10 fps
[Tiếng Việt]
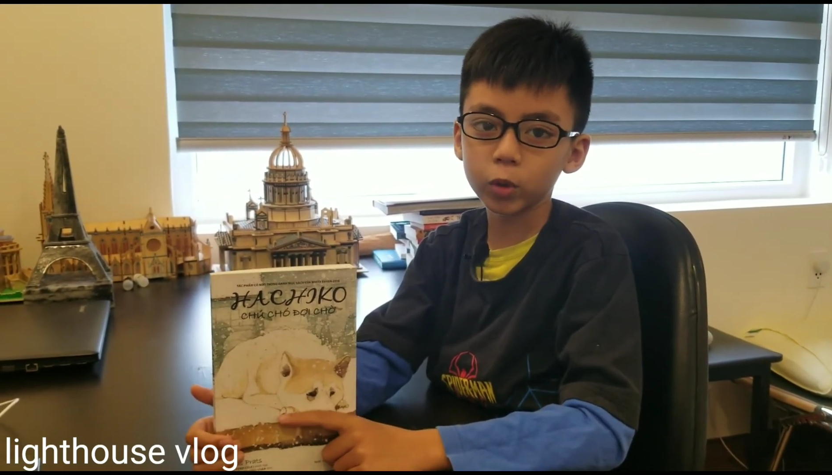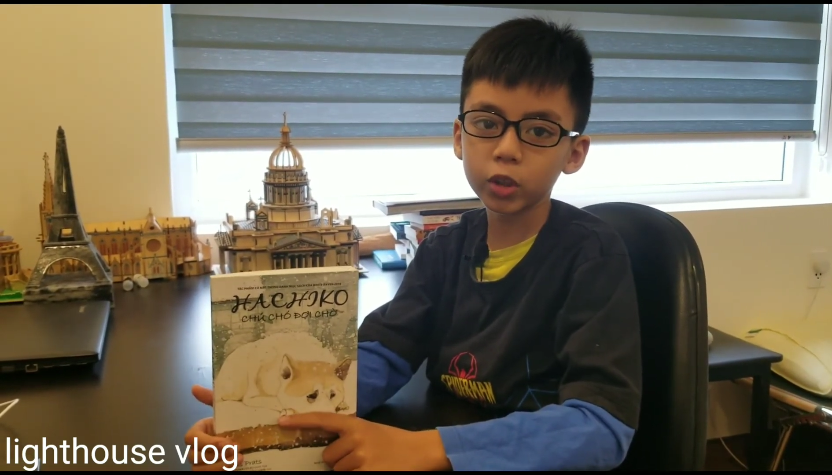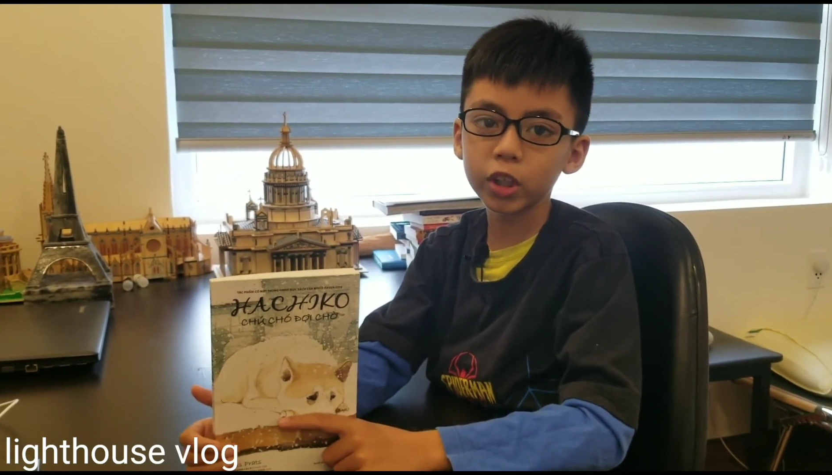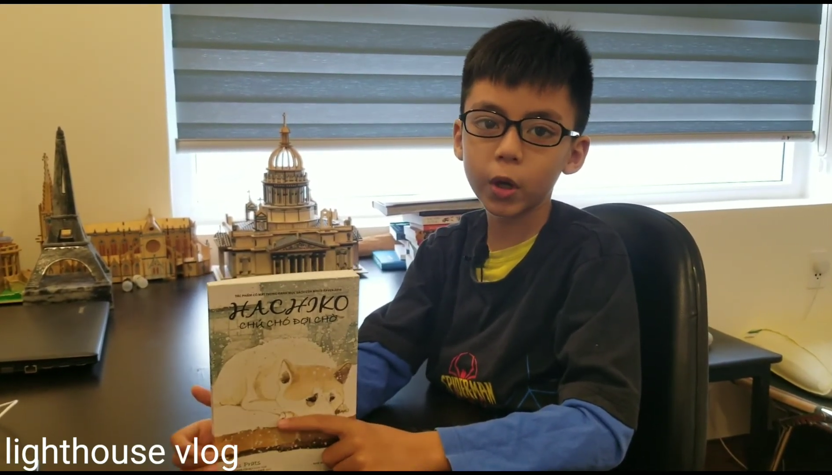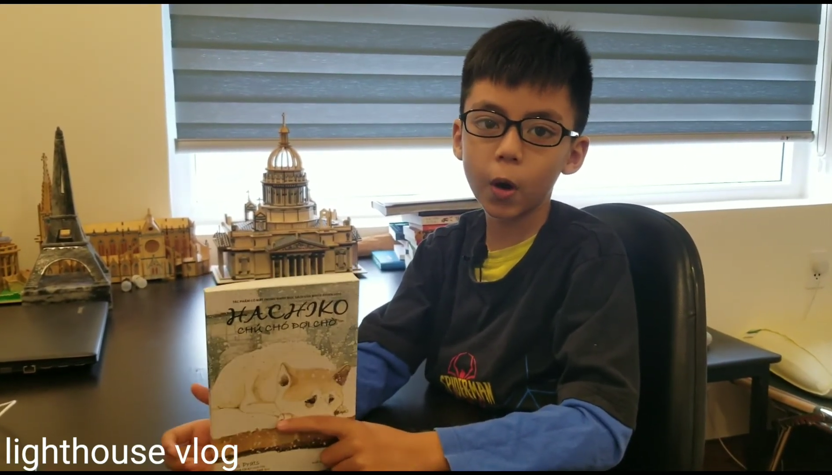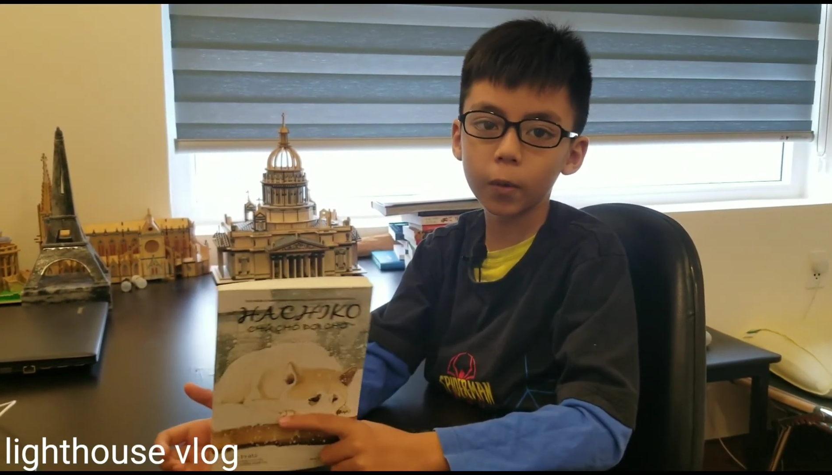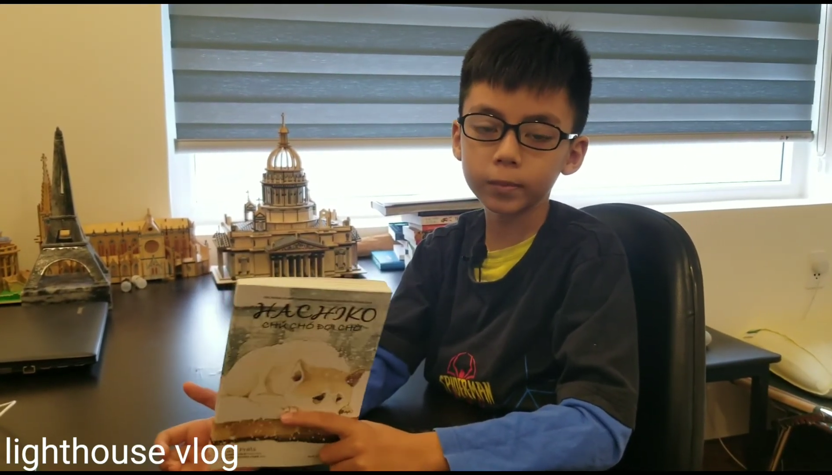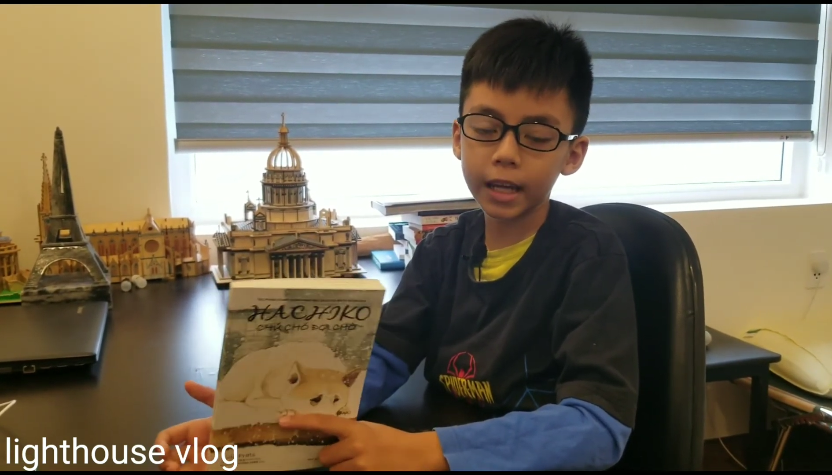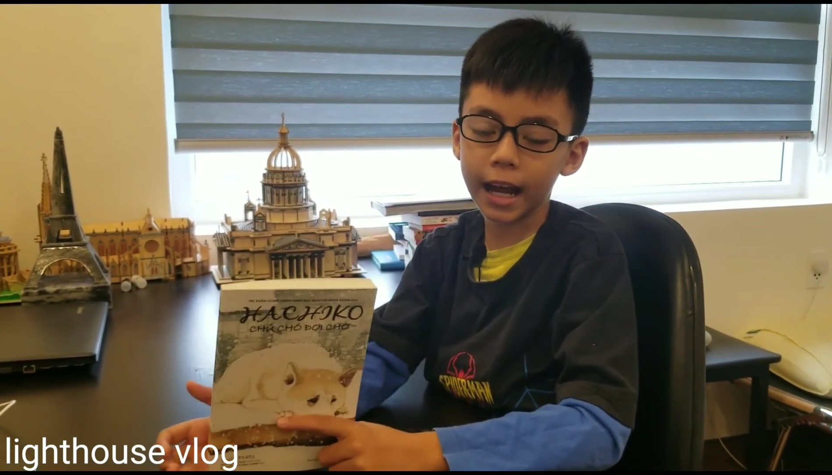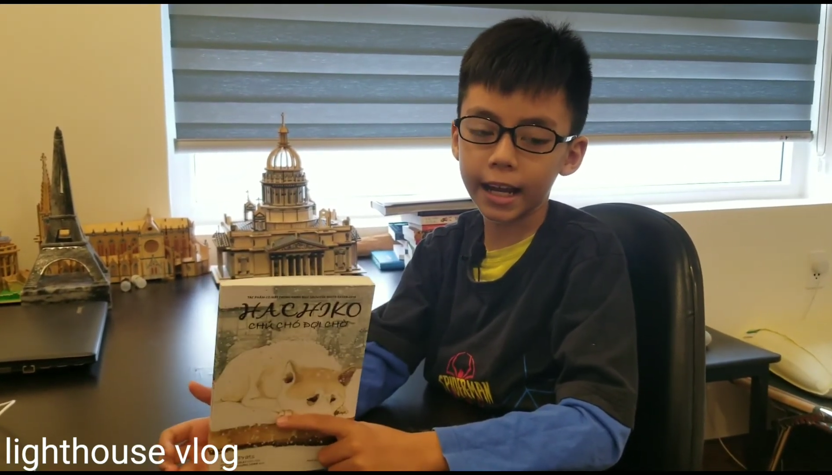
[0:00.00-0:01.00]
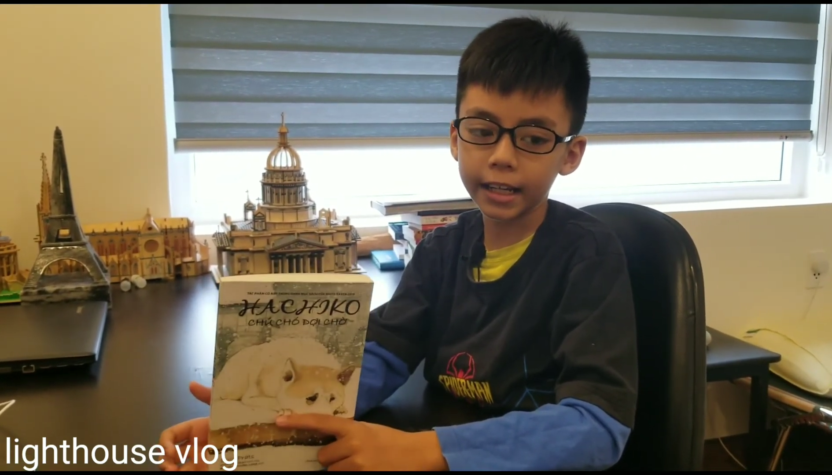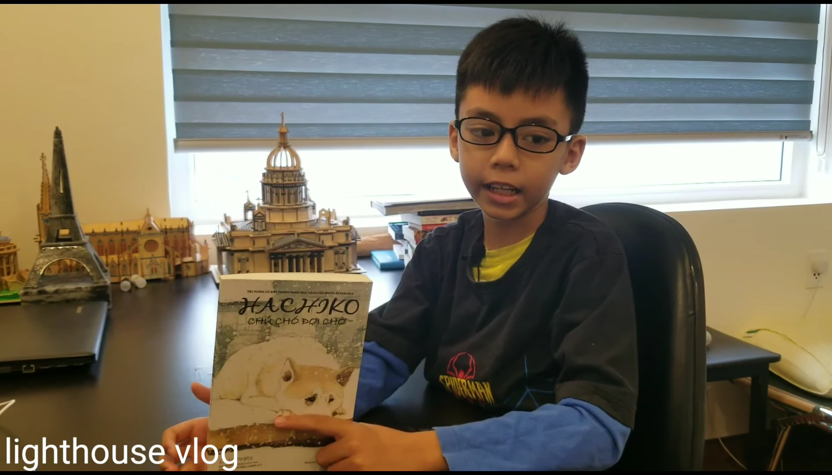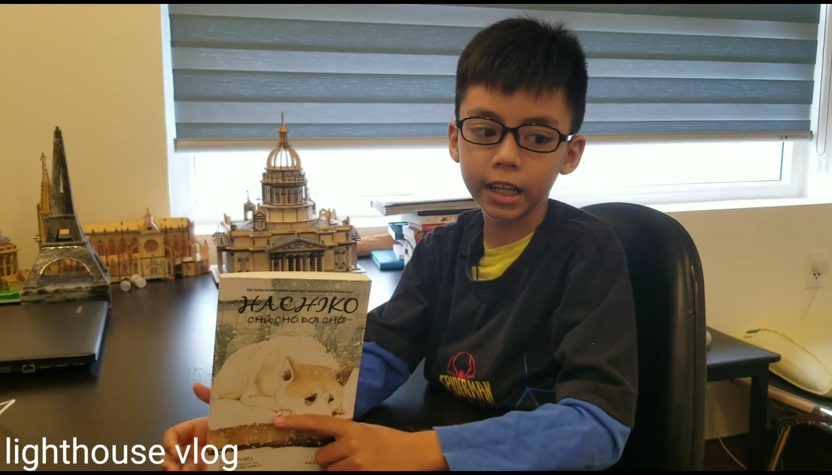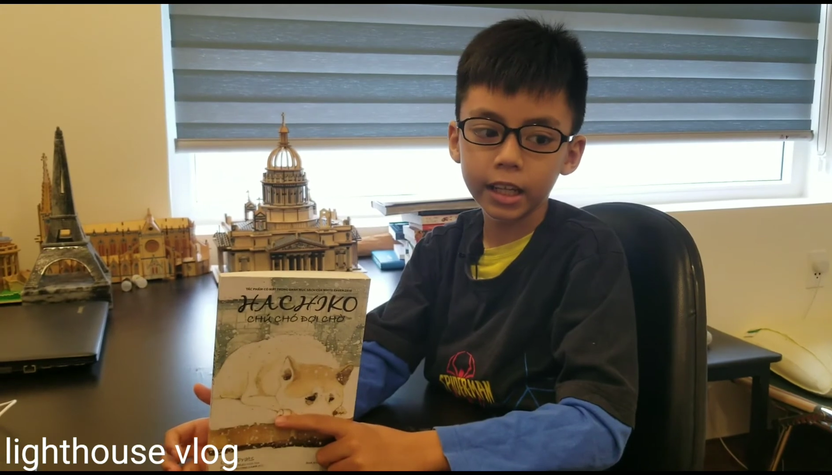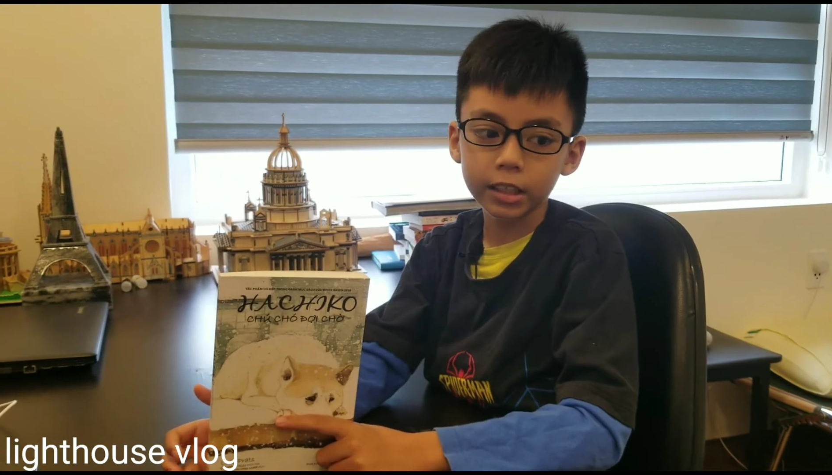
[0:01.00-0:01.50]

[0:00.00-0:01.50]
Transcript: Tokyo ông dạy